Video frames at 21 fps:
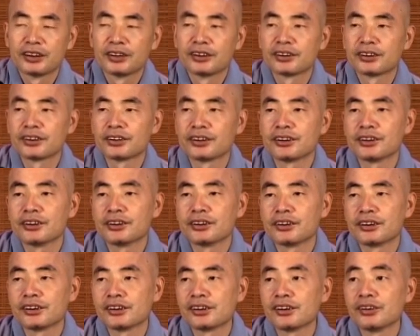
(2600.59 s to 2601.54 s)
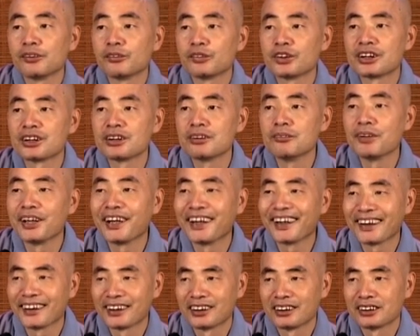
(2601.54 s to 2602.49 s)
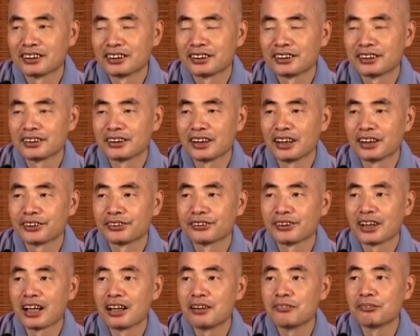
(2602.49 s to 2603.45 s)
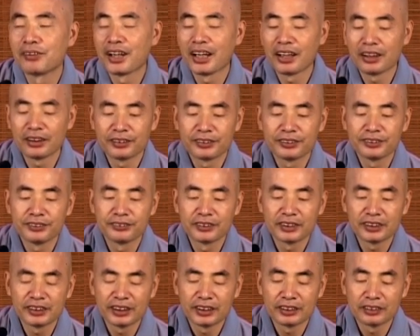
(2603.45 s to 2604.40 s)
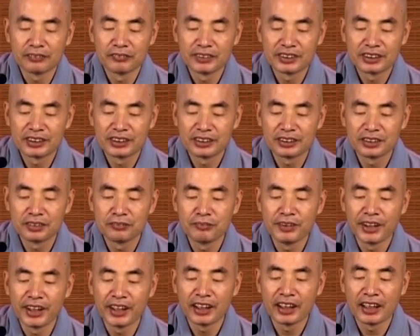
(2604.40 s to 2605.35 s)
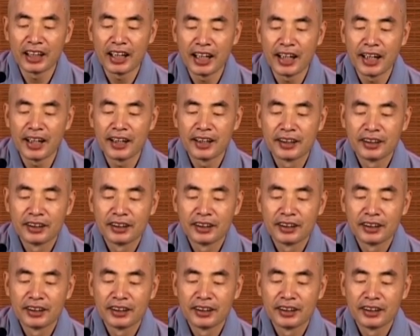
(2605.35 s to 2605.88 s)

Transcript: 丝就是用丝棉，出家人不要用这些什么丝棉啊、